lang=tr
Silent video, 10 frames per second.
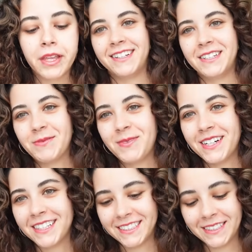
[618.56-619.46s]
Anneme
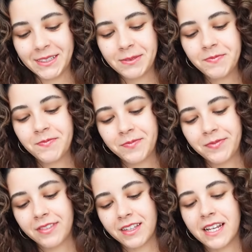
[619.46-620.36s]
aldım.
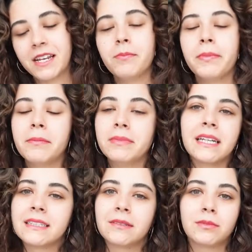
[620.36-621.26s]
Annem benim bir
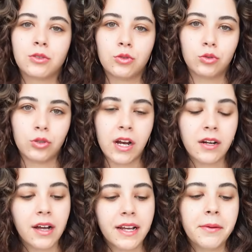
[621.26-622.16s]
tek kırmızı ruj sürer.
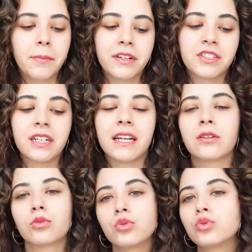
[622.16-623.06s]
Annem başka
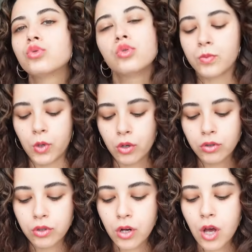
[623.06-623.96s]
renk ruj sürmüyor.